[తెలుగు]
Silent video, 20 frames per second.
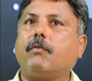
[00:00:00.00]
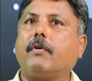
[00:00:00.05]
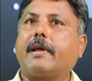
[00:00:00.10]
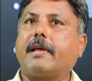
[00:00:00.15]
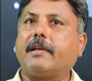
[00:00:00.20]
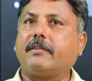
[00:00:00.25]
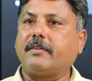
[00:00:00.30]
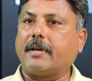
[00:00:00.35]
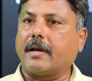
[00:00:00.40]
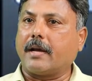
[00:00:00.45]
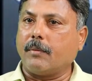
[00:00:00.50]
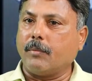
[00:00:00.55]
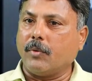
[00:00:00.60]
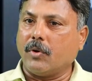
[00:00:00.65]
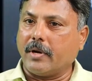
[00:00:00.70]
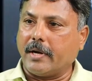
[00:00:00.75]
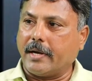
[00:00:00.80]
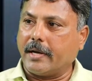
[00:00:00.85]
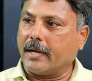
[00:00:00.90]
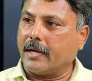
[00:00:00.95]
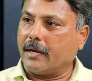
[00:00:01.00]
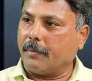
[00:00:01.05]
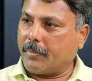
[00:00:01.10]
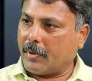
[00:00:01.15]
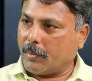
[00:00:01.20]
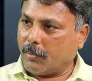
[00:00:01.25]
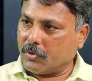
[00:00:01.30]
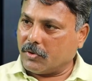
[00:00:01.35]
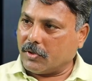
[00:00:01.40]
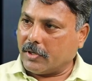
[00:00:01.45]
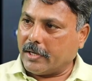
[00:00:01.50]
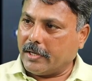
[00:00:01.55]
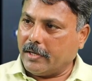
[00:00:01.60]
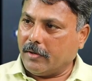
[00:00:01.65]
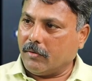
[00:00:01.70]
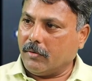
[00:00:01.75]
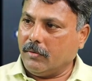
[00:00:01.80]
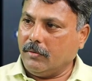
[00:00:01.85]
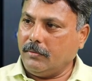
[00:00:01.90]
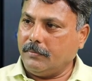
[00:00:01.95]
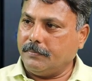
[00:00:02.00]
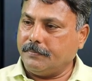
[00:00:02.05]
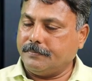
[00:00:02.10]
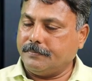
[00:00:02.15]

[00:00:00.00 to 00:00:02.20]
వైఎస్ జగన్మోహన్ రెడ్డి గారి ప్రభుత్వ హయాంలో